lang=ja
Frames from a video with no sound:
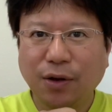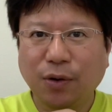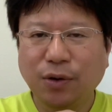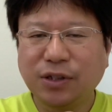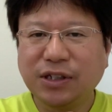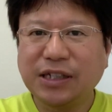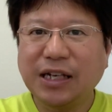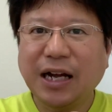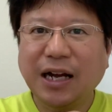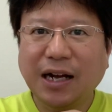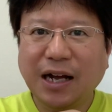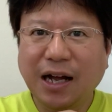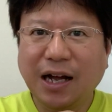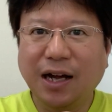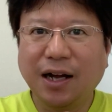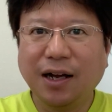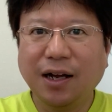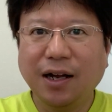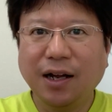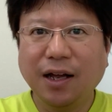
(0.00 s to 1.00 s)
こちら
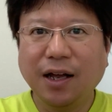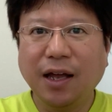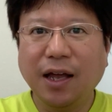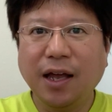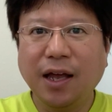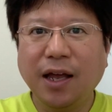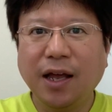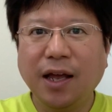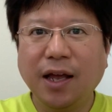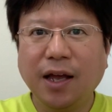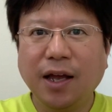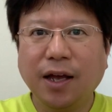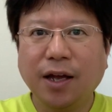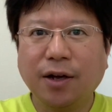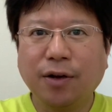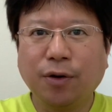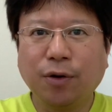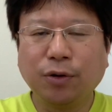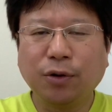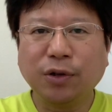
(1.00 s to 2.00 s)
が、
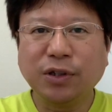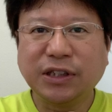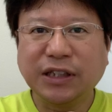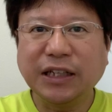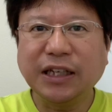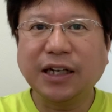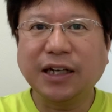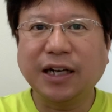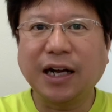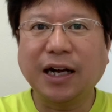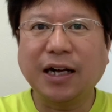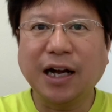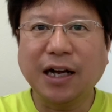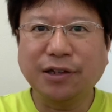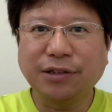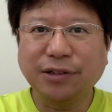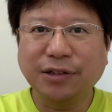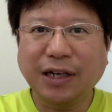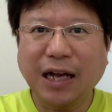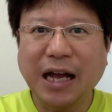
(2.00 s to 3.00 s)
えー、今年価
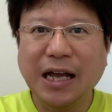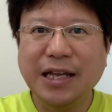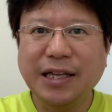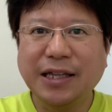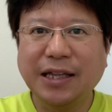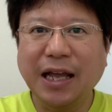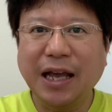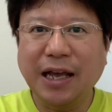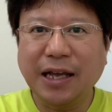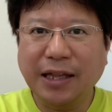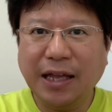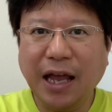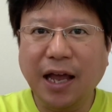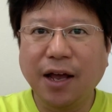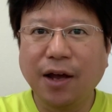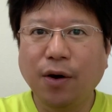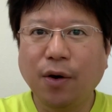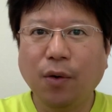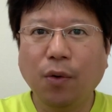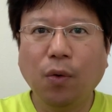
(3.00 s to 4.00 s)
格改定
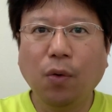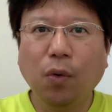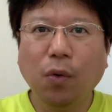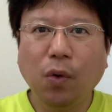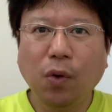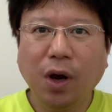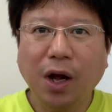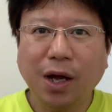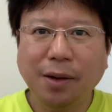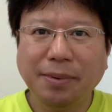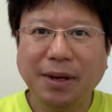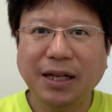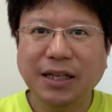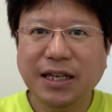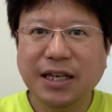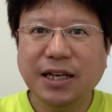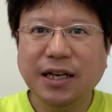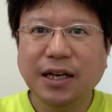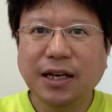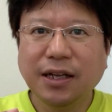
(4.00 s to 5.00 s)
で大幅
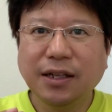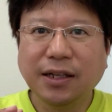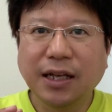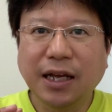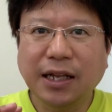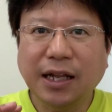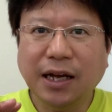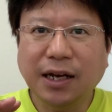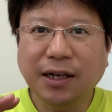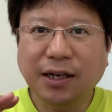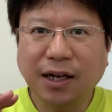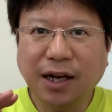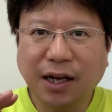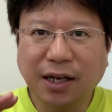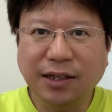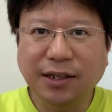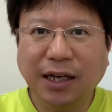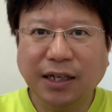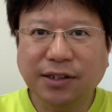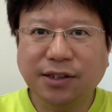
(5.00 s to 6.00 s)
に値段
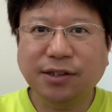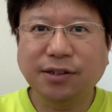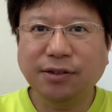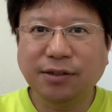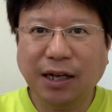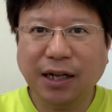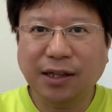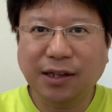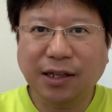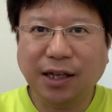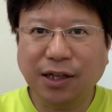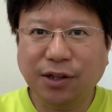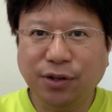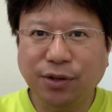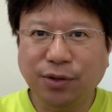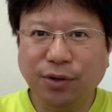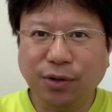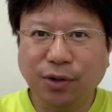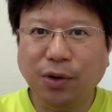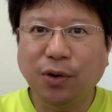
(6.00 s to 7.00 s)
が安くなった
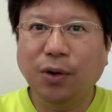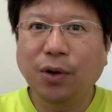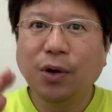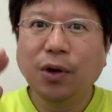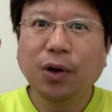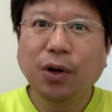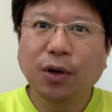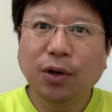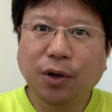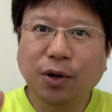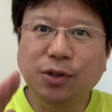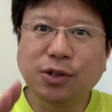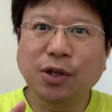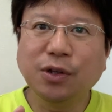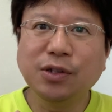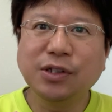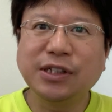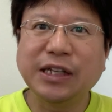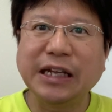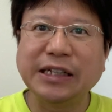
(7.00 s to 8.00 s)
ということをご
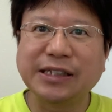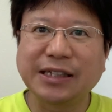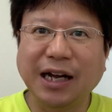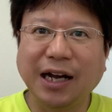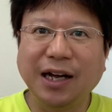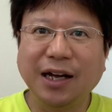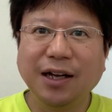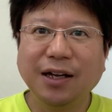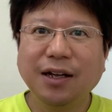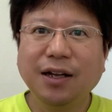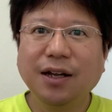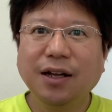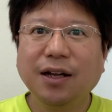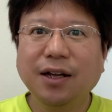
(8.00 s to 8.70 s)
存知ですか